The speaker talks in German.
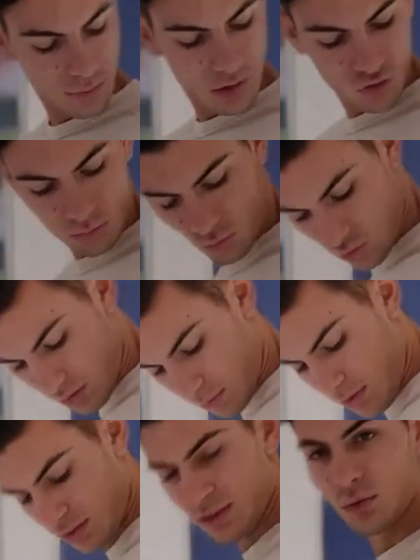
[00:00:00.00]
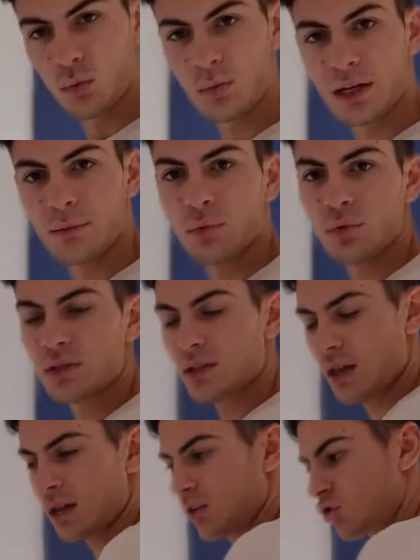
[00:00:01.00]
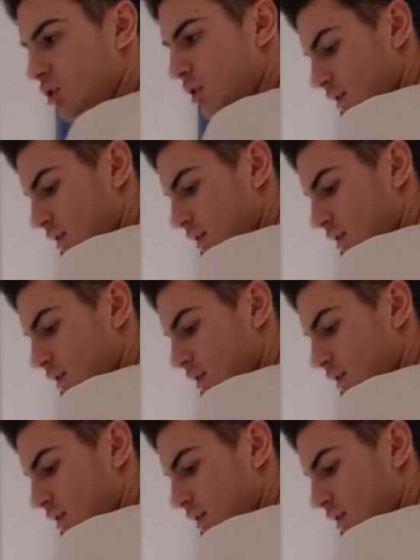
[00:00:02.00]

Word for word: bei Gymshark immer, dass die oben an der Brust sehr eng geschnitten